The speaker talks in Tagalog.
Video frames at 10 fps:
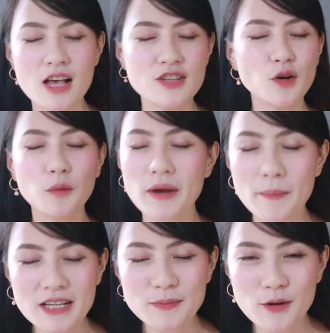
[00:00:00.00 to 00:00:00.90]
So, kung
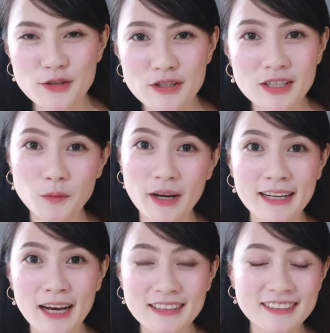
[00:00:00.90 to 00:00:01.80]
may mag-sponsor dyan, why
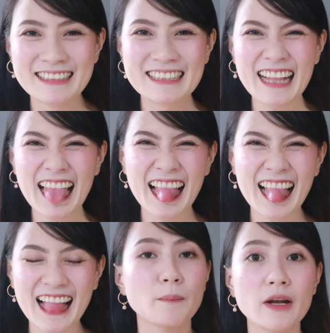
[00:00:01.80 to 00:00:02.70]
not?
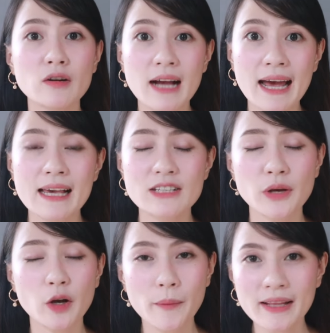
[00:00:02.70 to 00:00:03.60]
Pero guys,
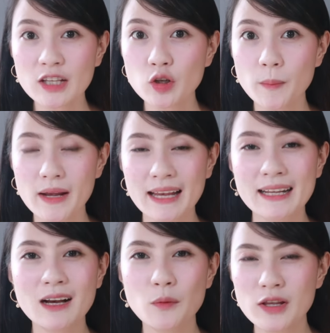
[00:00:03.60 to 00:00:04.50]
recommended ko pa
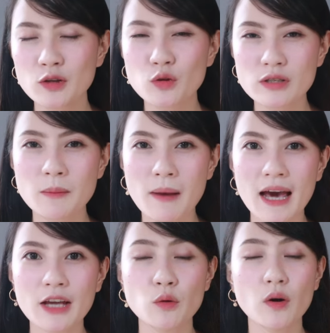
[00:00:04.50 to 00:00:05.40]
rin na gawin nyo to sa
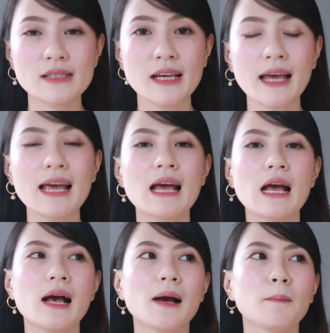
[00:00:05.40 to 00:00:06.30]
bahay nyo kasi
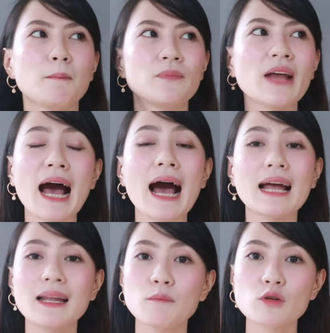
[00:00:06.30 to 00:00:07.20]

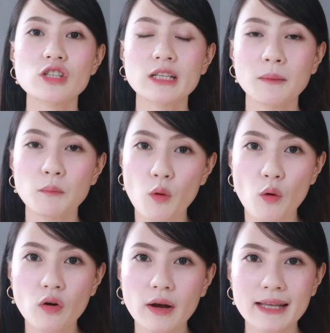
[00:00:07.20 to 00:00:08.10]
nakakalambot siya ng
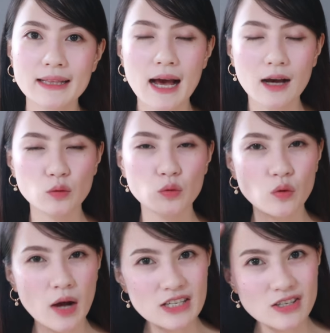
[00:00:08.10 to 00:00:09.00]
buhok and
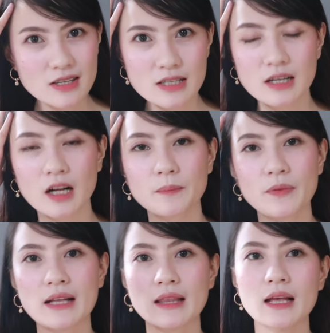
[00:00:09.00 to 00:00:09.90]
nakakatulong nga siya sa scalp
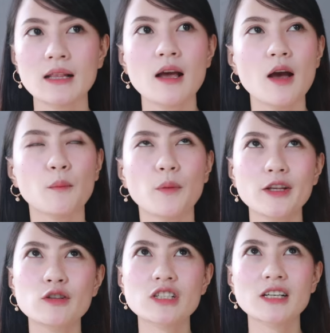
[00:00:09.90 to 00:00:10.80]
natin.
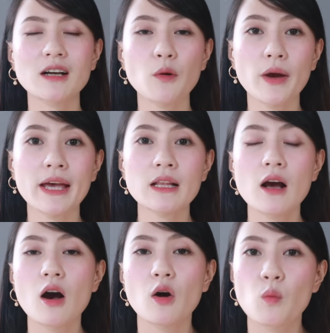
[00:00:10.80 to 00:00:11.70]
Pwede siyang gawin
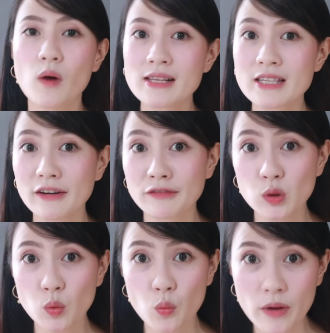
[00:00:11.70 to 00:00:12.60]
once every
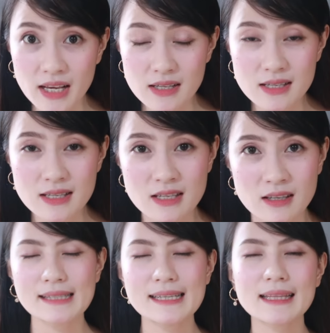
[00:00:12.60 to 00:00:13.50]
two weeks.
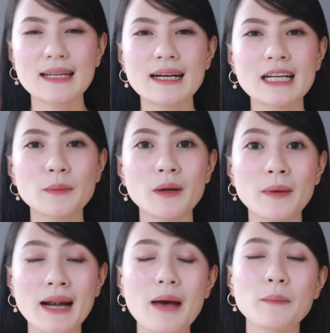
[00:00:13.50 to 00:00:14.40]
Kasi talaga namang
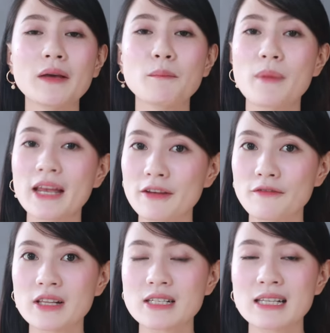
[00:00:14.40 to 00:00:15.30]
maraming
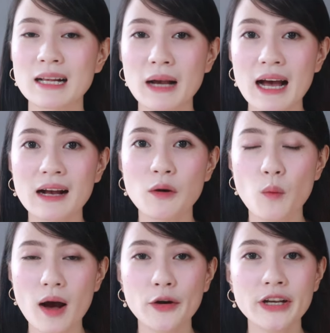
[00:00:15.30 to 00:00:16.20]
benefits na
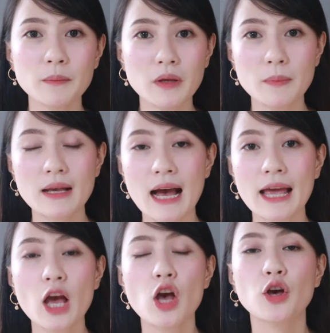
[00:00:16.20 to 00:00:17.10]
gagawa or
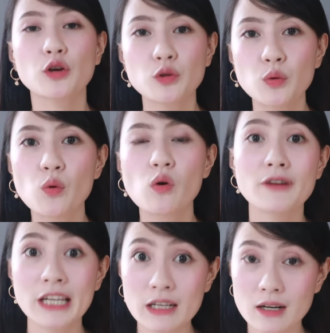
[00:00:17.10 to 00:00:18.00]
nabibigay yung
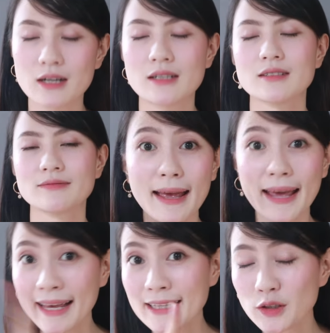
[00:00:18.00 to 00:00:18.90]
vinegar.
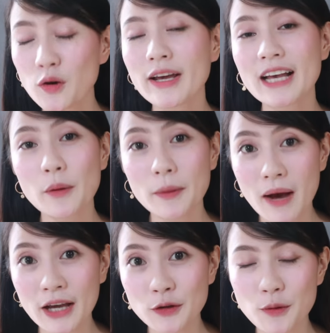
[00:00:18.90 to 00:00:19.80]
And kung ikaw ay
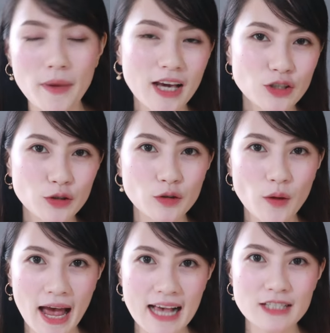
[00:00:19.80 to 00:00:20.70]
minor, make sure to
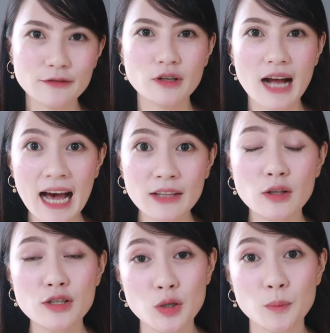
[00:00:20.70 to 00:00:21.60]
ask for
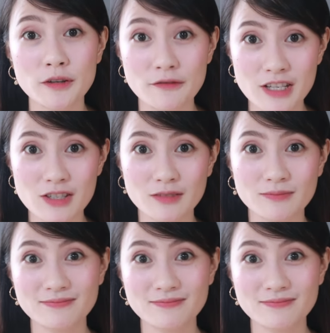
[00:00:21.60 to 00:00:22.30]
adult supervision.